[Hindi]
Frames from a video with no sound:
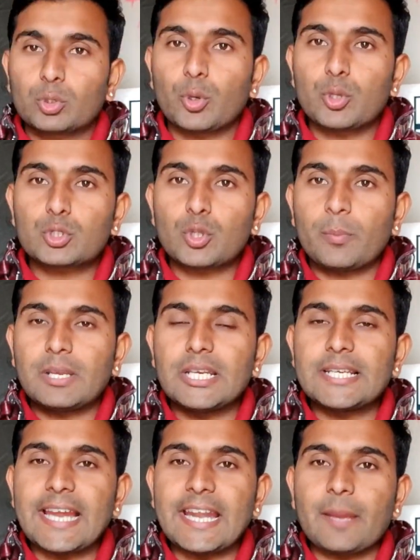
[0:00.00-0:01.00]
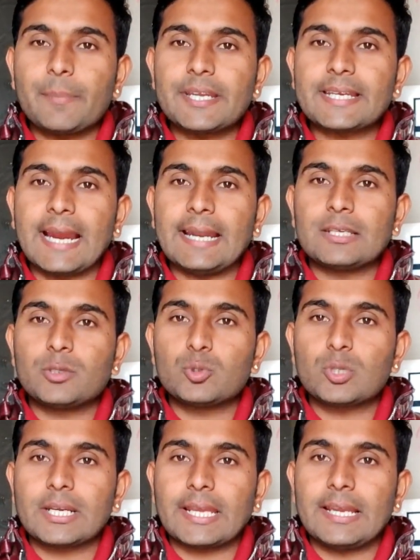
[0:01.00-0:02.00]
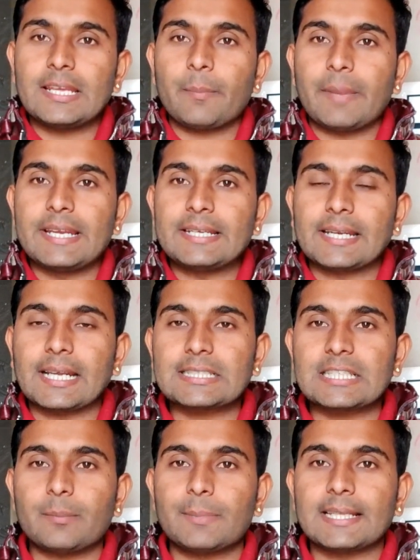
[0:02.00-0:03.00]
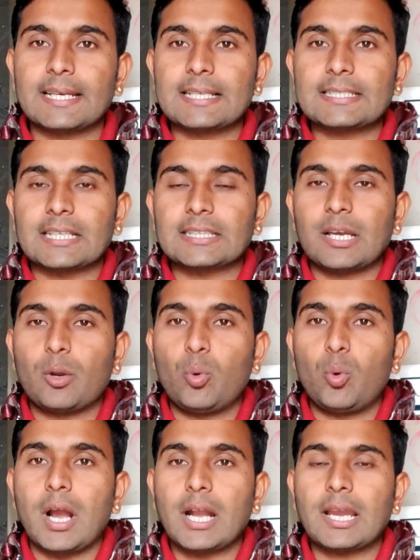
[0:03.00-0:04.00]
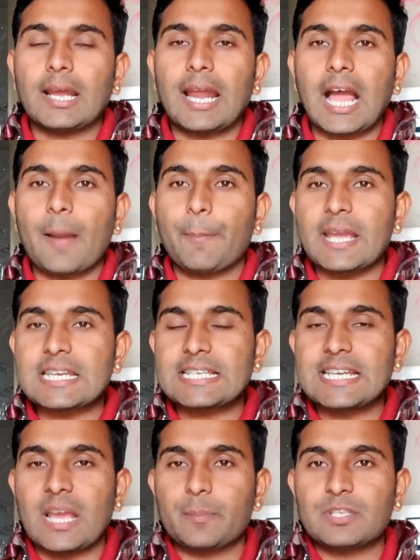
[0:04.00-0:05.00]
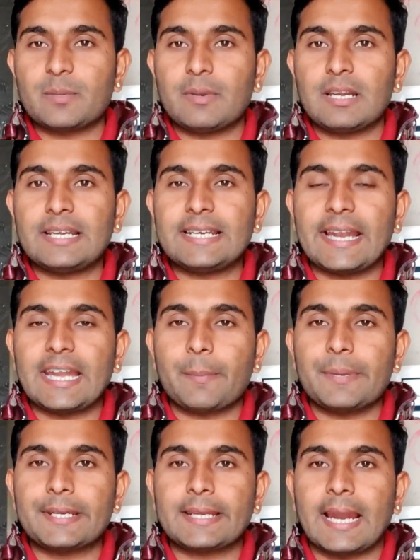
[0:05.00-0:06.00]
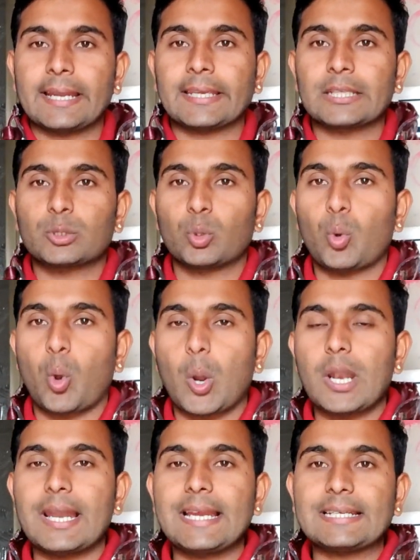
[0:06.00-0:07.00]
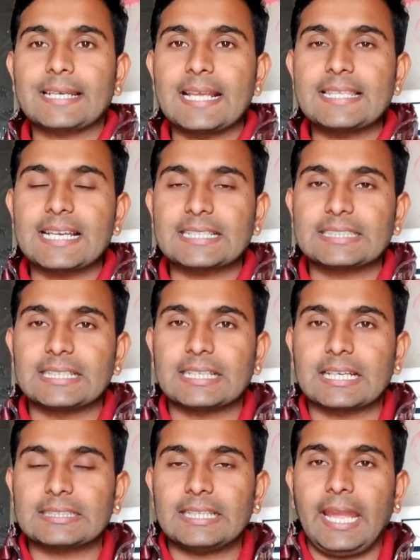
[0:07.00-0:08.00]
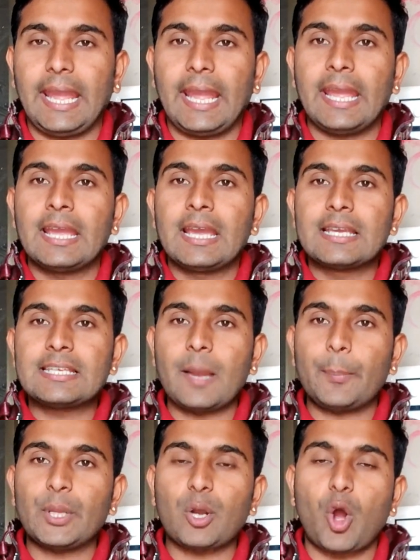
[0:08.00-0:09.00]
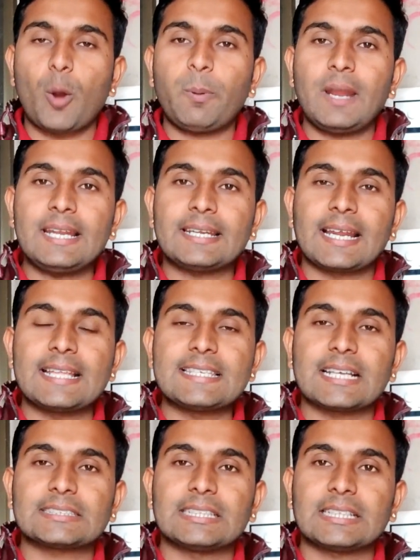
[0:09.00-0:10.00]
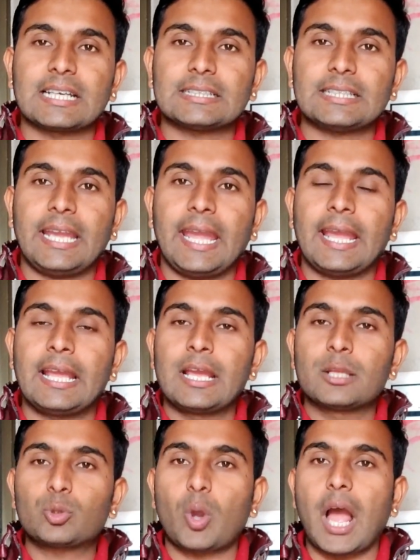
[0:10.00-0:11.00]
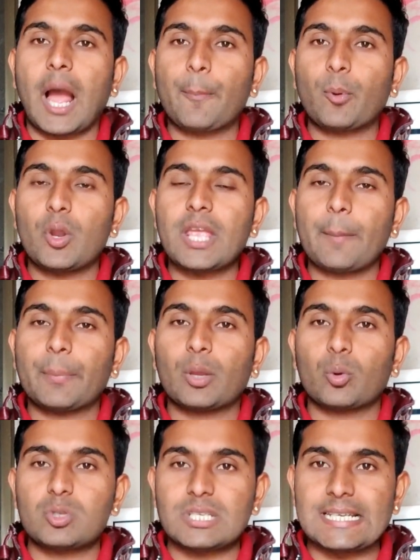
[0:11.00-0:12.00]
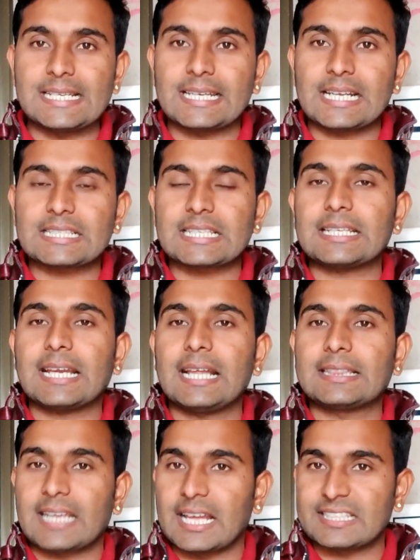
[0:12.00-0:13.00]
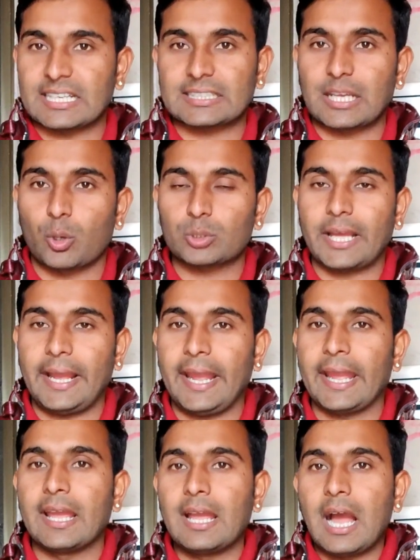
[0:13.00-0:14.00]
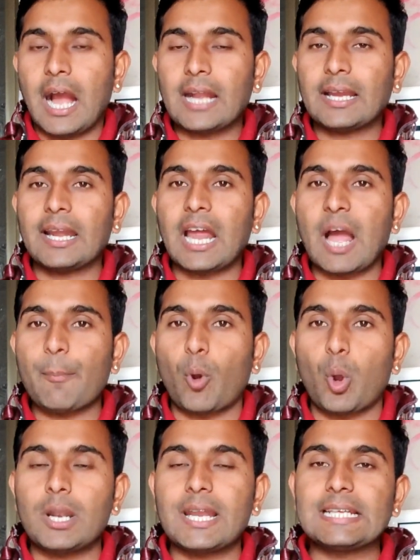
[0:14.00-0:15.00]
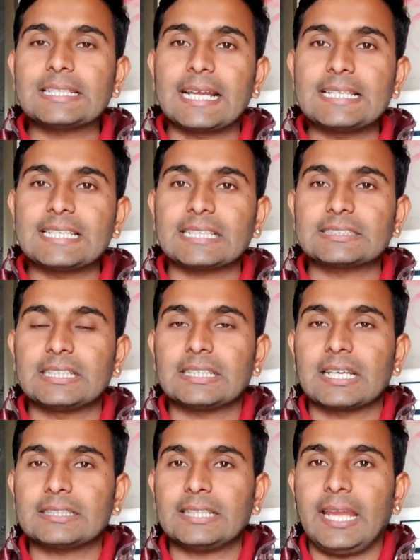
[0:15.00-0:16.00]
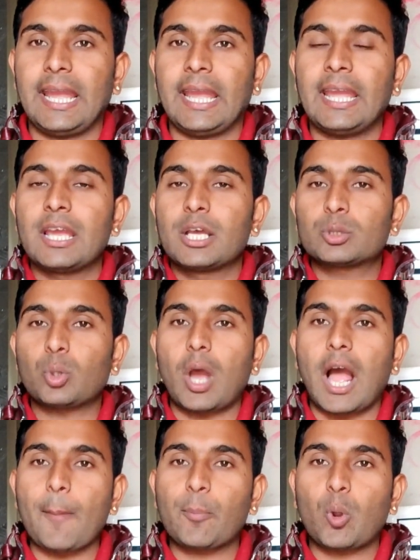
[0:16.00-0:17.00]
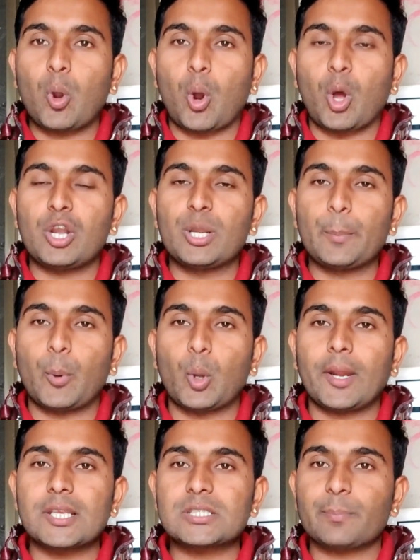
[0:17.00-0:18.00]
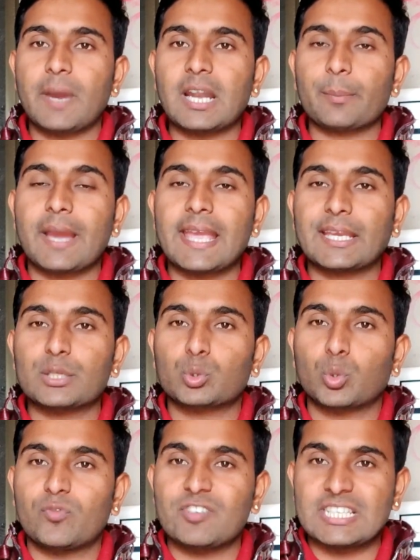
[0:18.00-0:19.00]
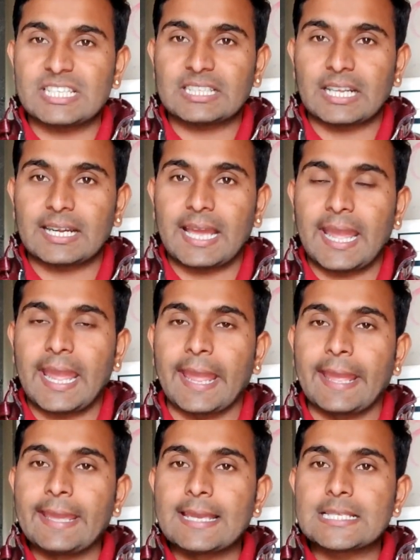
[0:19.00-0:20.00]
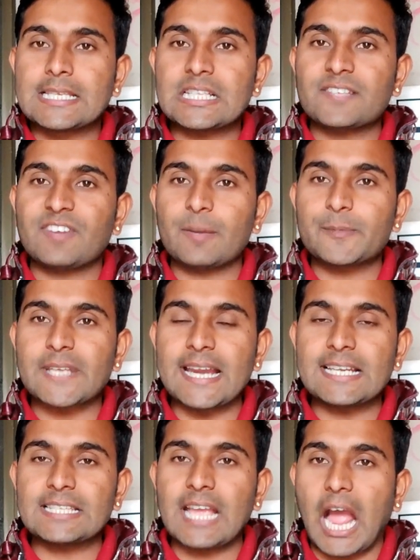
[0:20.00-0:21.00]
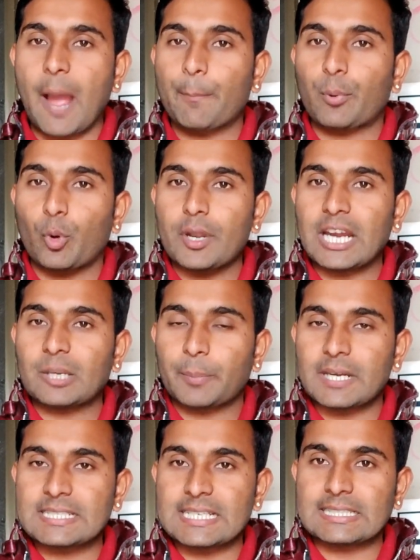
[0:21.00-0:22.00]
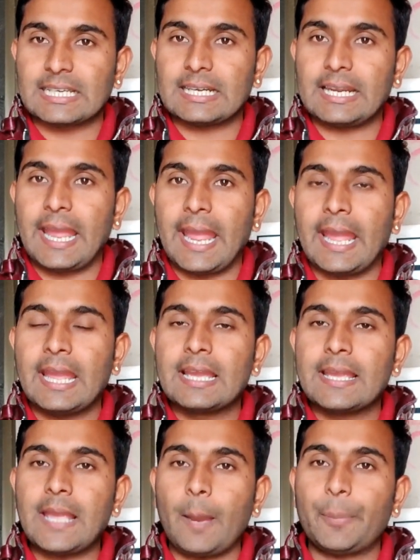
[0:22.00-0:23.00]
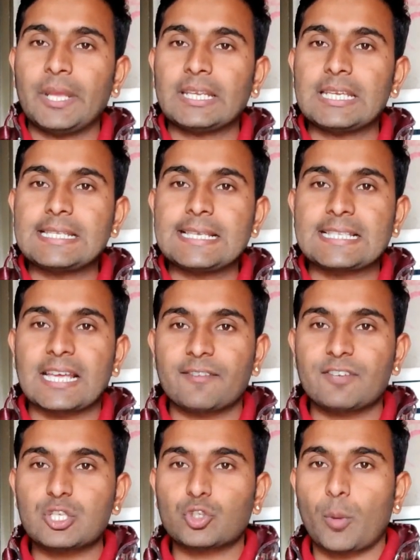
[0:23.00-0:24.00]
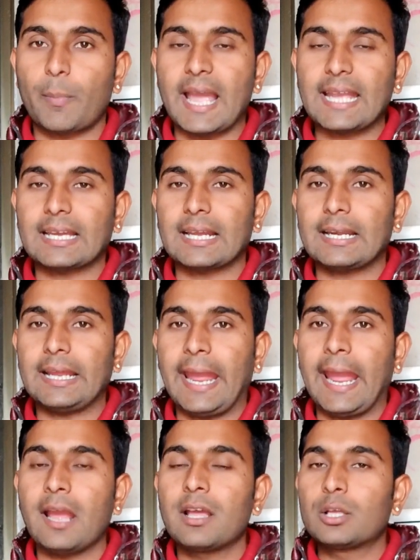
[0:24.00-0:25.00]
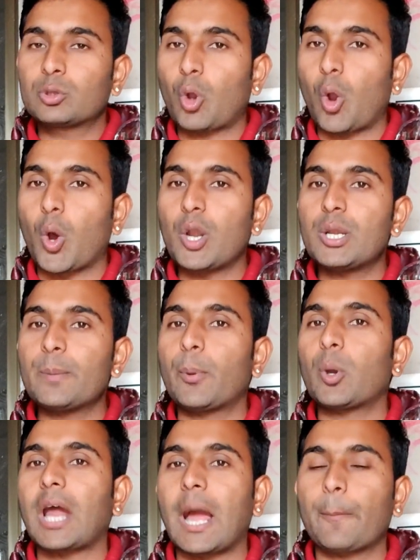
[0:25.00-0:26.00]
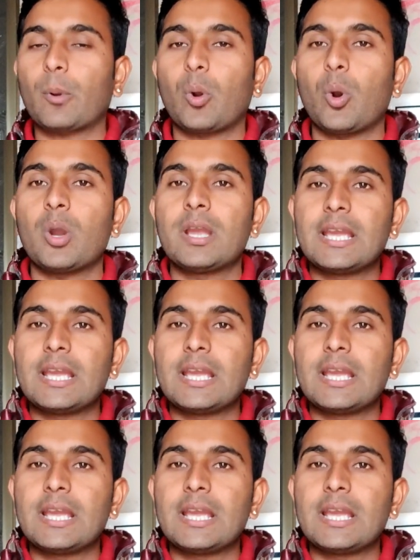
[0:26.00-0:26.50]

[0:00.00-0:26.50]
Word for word: तो दोस्तों मिलीनिया डेबिट कार्ड यूजर के लिए मैं इंट्रक्शन बताना चाहता हूं अगर आप एच डी एफ सी मिलीनिया डेबिट कार्ड के थ्रू ऑनलाइन ट्रांजेक्शन करते हैं या फिर ऑफलाइन ट्रांजेक्शन करते हैं तो आपको यहाँ पे कुछ इंट्रक्शन का ध्यान रखना होता है अगर आप ऑनलाइन ट्रांजेक्शन करते हैं तो आपको ओनली फॉर स्मार्ट बाय के थ्रू विजिट करना है जिस वेबसाइट से आप प्रोडक्ट परचेज कर रहे हैं या फिर किसी सर्विस को बाय कर रहे हैं तो ओनली फॉर आपको